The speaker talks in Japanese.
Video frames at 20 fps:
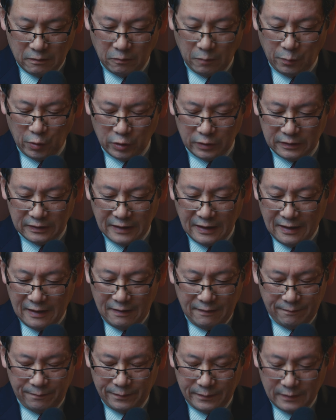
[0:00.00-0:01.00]
を持っ
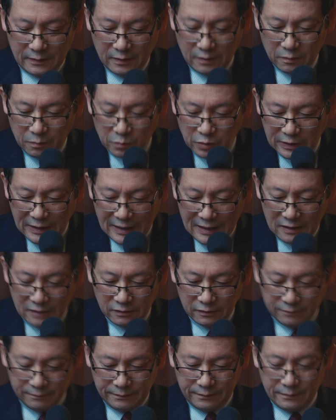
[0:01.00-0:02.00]
て迎
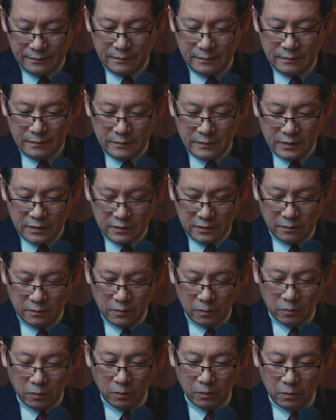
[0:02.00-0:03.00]
えるそ
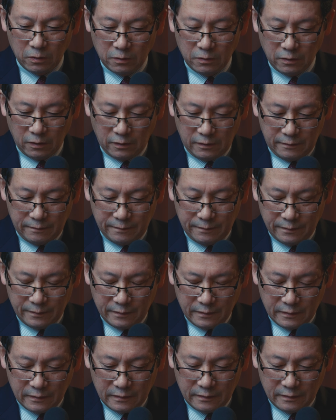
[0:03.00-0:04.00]
の心の
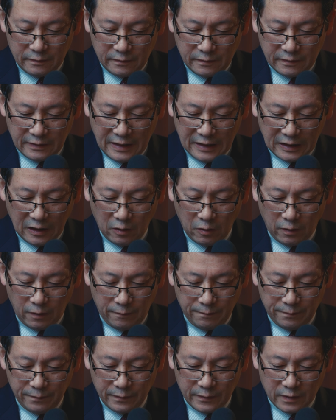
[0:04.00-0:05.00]
中
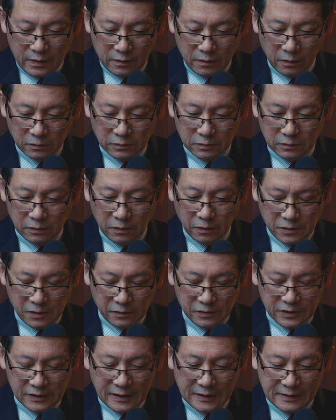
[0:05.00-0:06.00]
をよくご
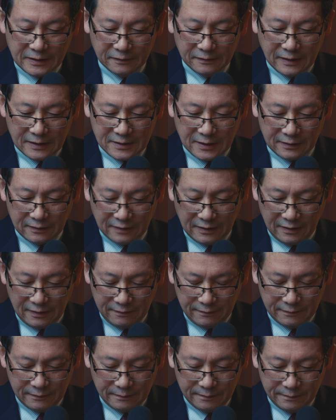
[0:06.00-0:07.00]
存知でいてくださっ
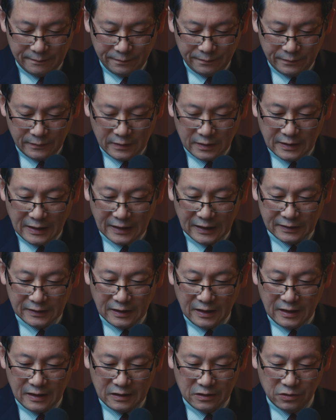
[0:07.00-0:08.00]
て、やが
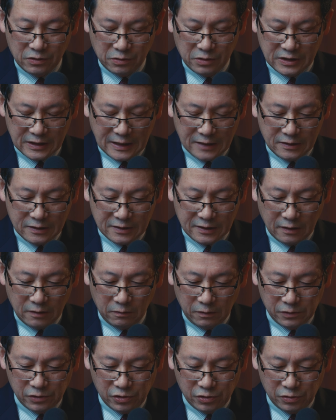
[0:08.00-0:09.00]
て十字架につ
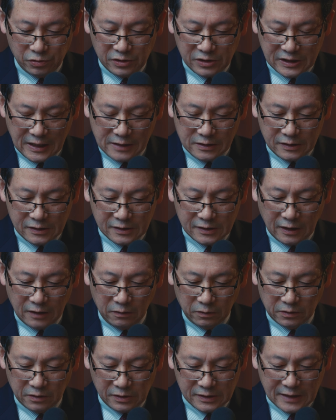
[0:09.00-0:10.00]
けろ、十字架につ
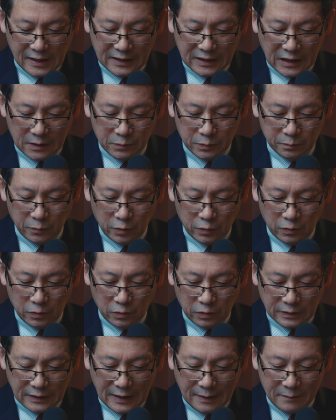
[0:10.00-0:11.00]
けろと叫ぶ者
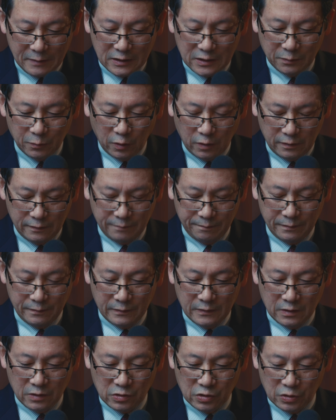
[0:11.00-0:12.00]
のためにも、
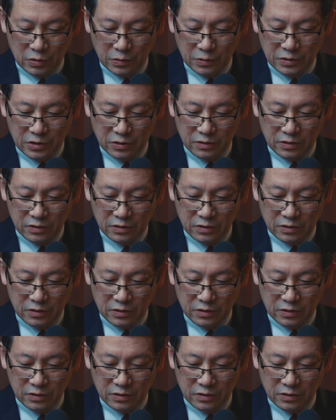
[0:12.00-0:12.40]
従